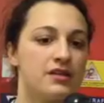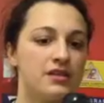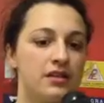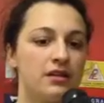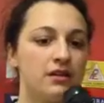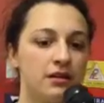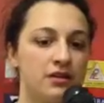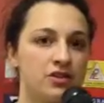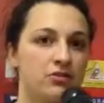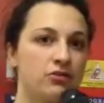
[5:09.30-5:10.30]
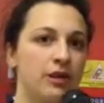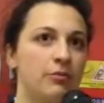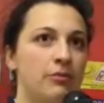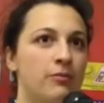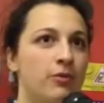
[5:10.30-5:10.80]
Sì, eh, nel secondo
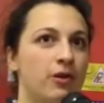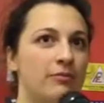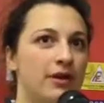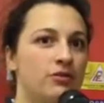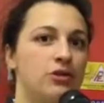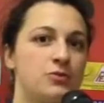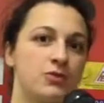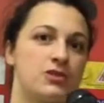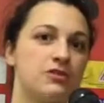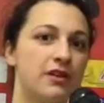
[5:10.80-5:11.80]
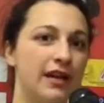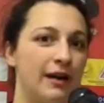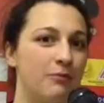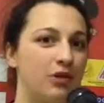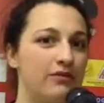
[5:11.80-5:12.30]
tempo abbiamo un po' cambiato la disposizione in
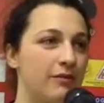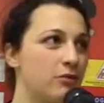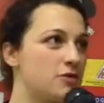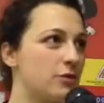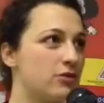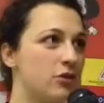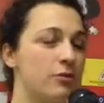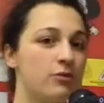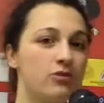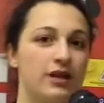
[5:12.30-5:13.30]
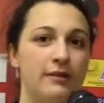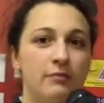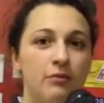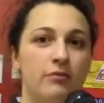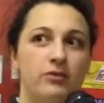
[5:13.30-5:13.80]
campo che avevamo rispetto al primo
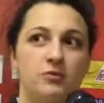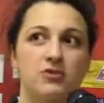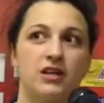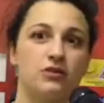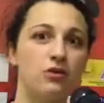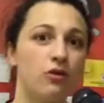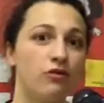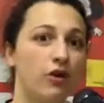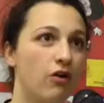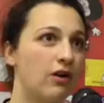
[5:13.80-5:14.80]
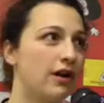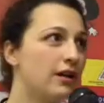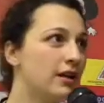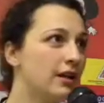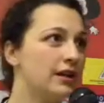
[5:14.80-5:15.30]
tempo, abbiamo spostato
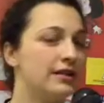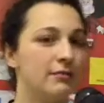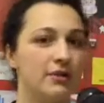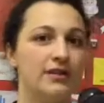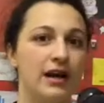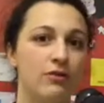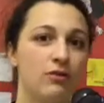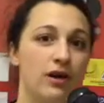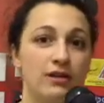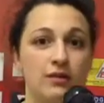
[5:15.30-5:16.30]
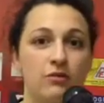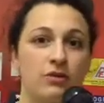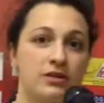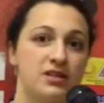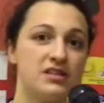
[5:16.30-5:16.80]
Viola da mediano a
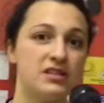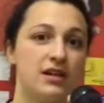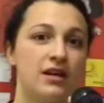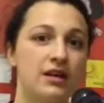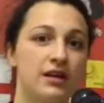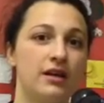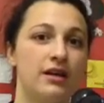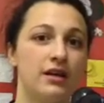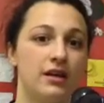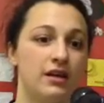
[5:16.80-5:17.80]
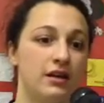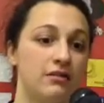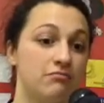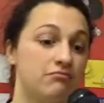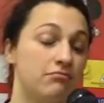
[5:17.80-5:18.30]
trequartista
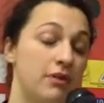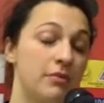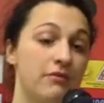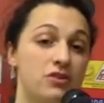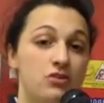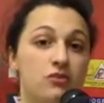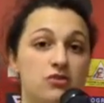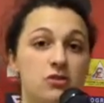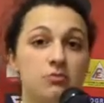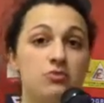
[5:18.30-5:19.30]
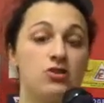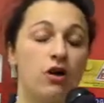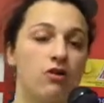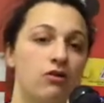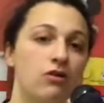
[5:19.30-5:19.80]
e abbiamo visto forse più
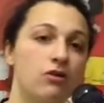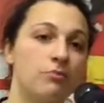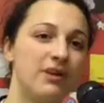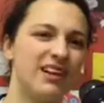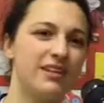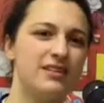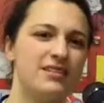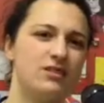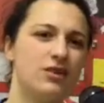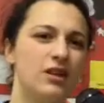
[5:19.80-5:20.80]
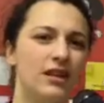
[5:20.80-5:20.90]
gioco perché all'inizio